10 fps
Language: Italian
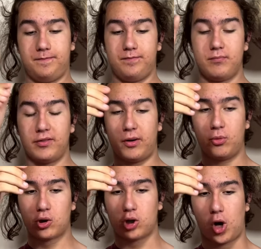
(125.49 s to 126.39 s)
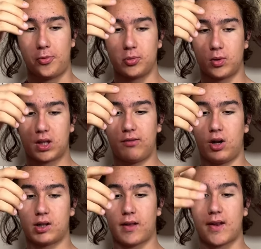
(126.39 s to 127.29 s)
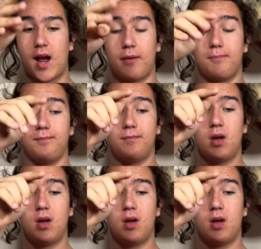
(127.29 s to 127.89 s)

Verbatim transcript: mi fa molto comodo molte volte se